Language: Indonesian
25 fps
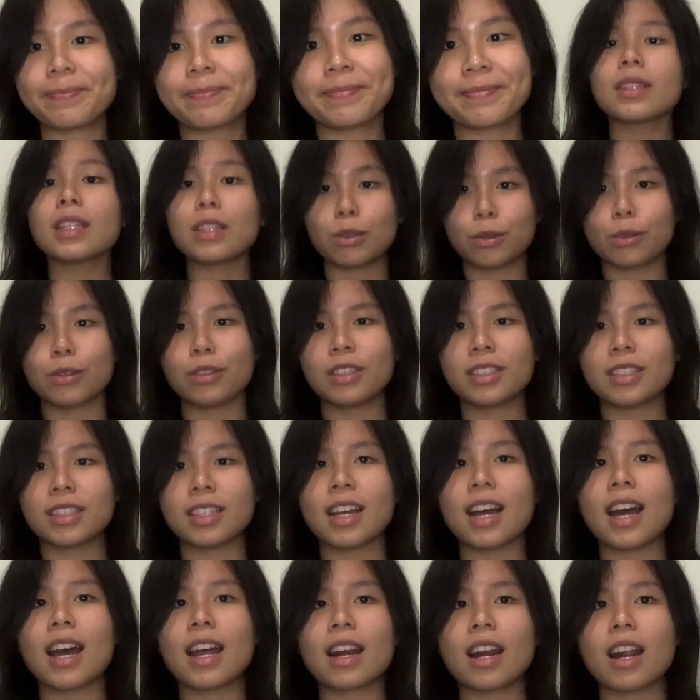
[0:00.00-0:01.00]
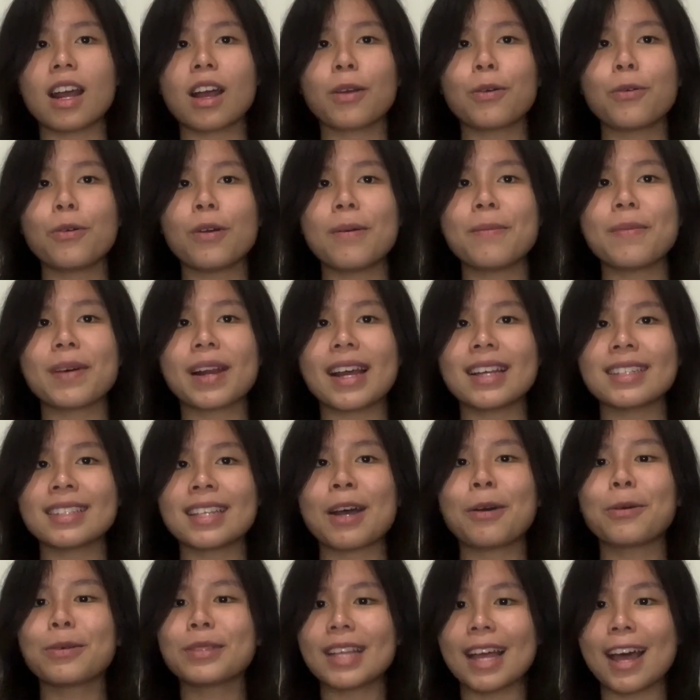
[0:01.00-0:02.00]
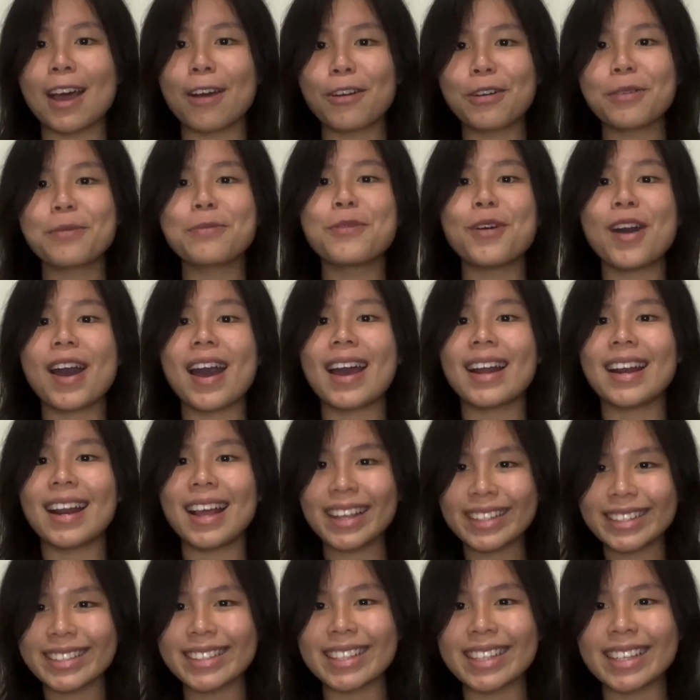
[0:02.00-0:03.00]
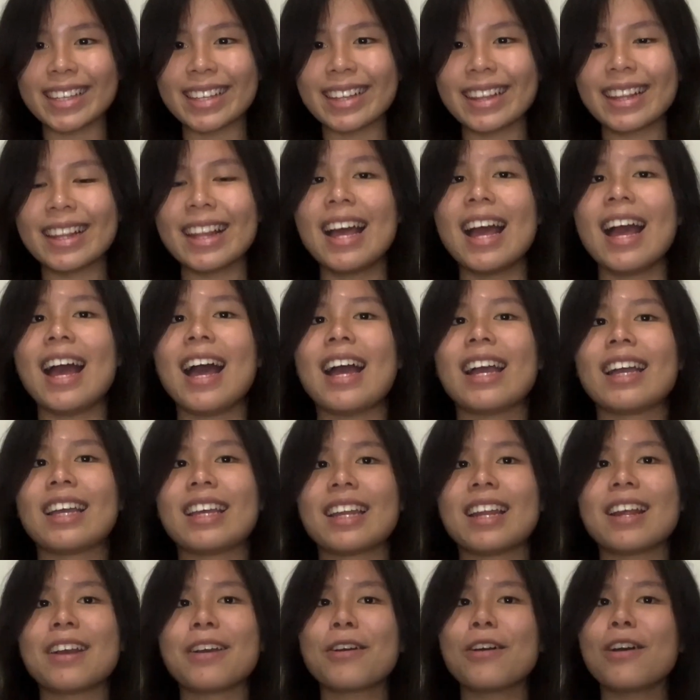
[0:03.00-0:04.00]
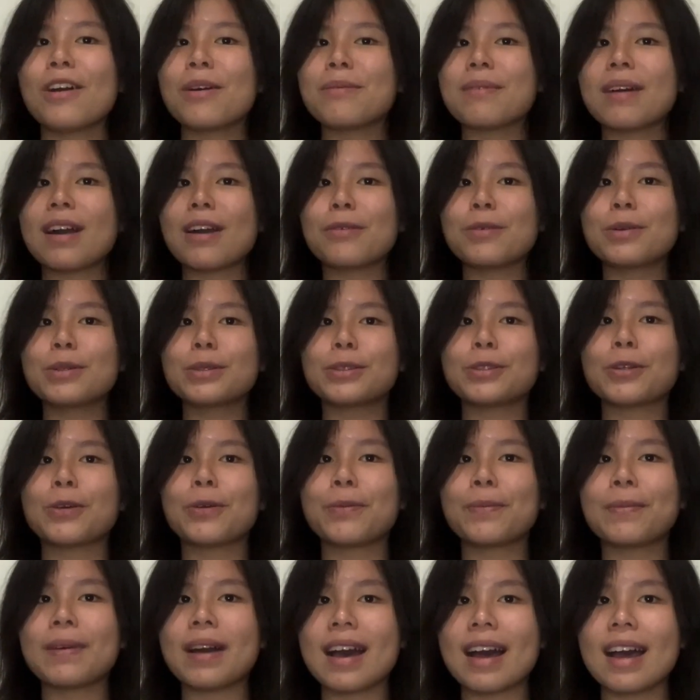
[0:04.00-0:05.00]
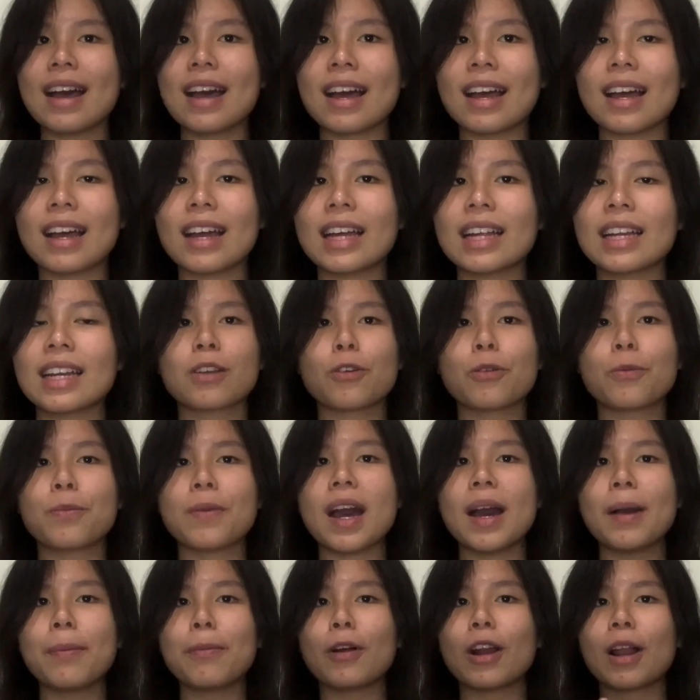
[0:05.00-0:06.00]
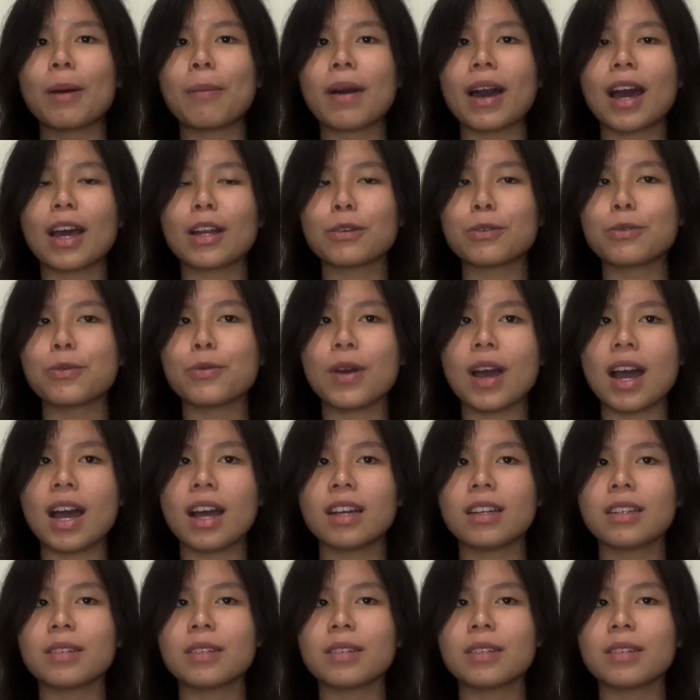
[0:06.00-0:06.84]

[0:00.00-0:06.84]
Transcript: terus karena gue merasa usaha gue membuahkan hasil akhirnya gue mau coba ngubah pola makan gue